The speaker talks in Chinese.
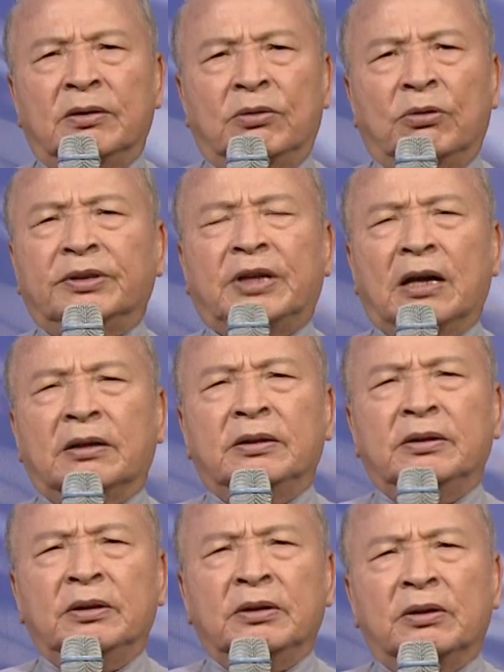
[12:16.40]
我想，
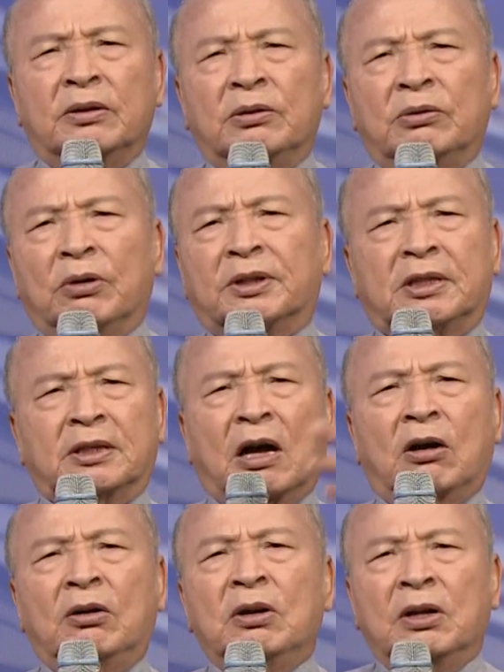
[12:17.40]
我提
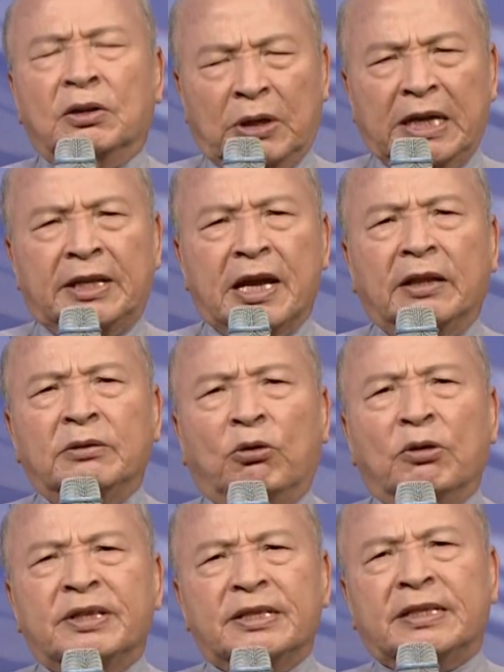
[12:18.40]
到一点
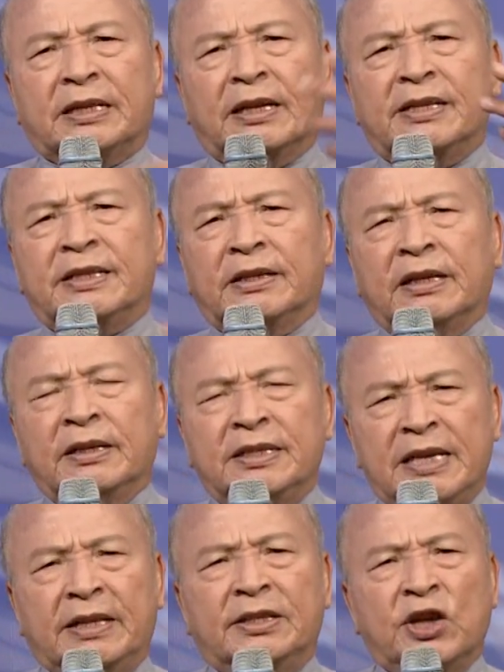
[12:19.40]
我自己的见
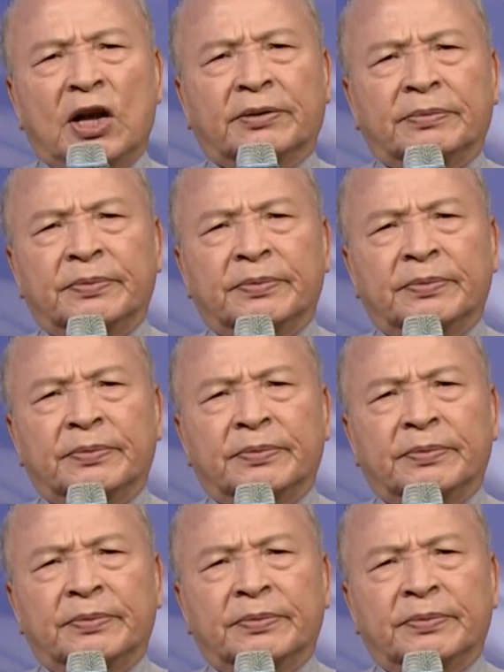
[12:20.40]
见证。